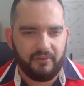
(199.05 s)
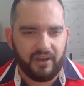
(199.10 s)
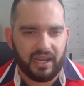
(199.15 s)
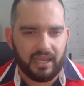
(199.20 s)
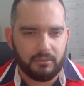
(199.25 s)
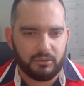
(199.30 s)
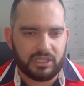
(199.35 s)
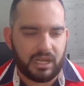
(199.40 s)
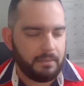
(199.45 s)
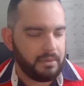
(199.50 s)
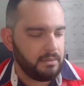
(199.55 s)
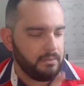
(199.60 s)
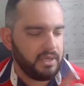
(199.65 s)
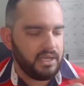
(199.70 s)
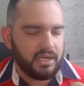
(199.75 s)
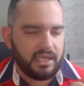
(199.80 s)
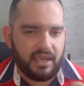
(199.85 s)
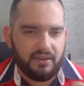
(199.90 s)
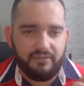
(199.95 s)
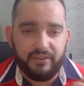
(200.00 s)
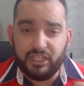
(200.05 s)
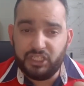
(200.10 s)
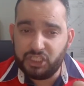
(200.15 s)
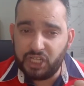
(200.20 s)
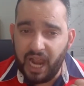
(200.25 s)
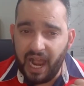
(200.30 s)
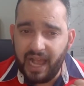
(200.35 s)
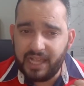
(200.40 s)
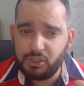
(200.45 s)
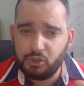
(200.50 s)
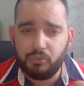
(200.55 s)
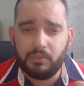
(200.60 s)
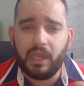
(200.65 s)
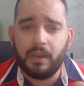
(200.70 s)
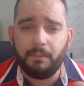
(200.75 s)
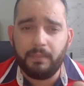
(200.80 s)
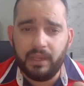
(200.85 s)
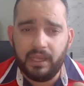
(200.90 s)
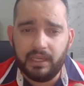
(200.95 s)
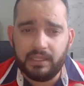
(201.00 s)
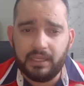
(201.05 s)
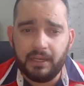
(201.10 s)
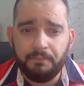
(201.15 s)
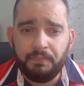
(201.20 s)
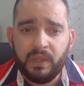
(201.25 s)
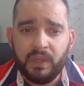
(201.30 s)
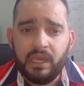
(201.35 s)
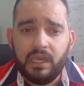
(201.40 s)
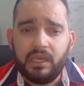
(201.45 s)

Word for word: Falamos da primeira, que é fechar, assumir a perda,